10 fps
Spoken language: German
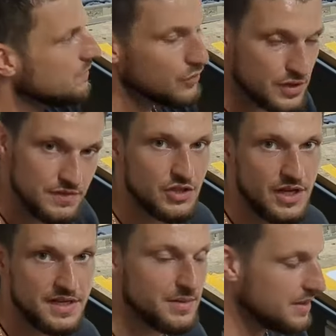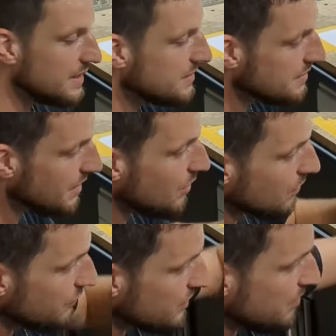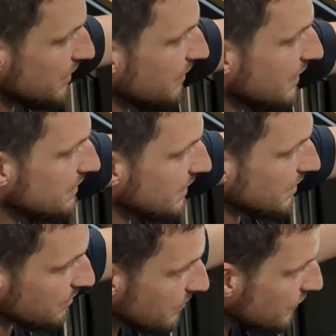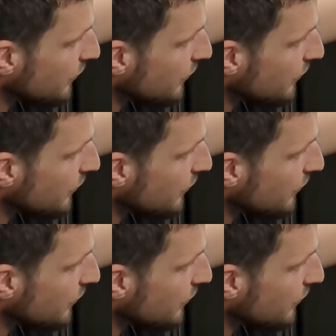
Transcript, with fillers: Wird es wahrscheinlich aber nächstes Jahr auch für die Privaten geben.